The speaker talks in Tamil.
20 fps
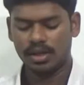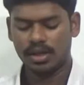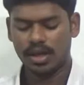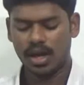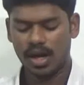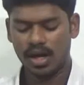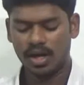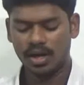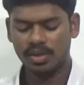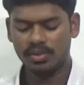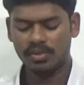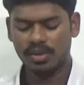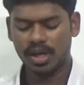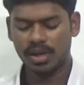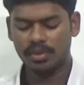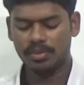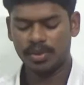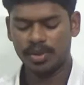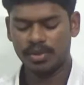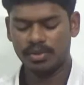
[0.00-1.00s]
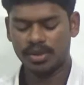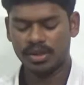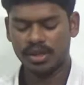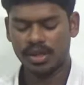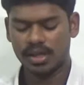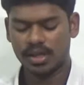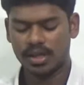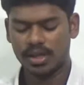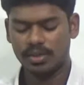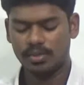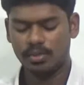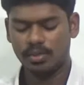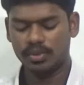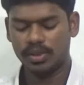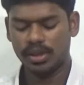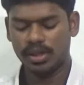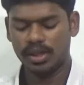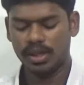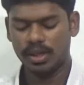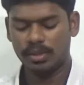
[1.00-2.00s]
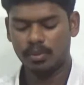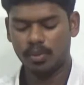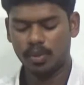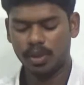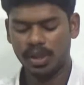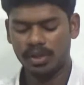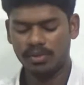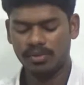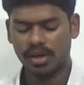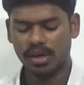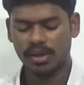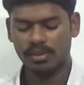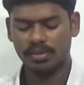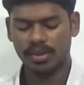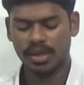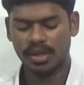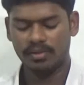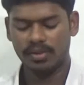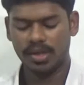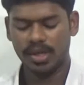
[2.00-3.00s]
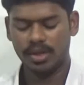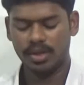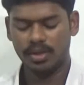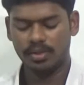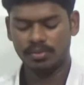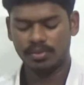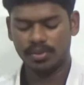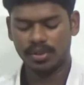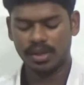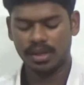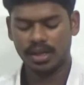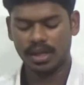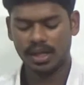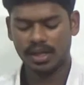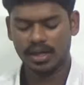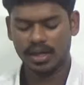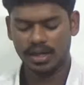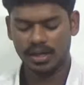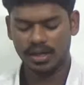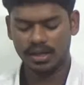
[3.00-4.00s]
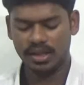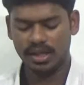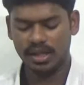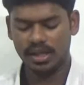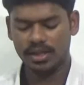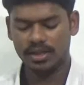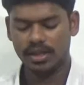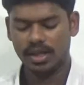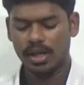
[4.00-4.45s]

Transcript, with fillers: நாடு வளம் பெறுவதற்கு முதலில் மொழி வளம் பெற வேண்டும் என கருதி